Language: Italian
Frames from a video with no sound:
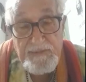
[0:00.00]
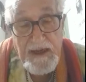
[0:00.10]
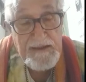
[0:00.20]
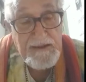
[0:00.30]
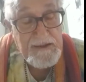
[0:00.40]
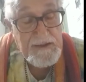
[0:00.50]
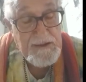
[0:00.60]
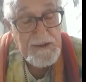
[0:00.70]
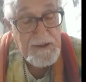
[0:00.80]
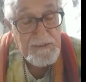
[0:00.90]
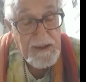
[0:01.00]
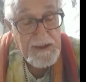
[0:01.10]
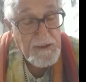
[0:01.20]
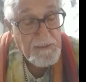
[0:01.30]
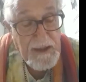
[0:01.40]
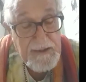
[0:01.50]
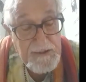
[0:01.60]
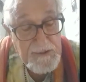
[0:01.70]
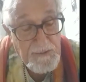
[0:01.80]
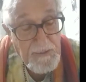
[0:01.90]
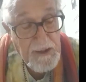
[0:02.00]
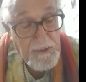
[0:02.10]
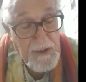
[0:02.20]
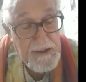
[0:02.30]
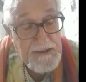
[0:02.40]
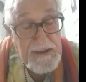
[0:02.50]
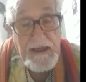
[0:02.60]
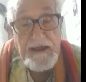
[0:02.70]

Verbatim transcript: padre dice, ma che domande sono mai queste?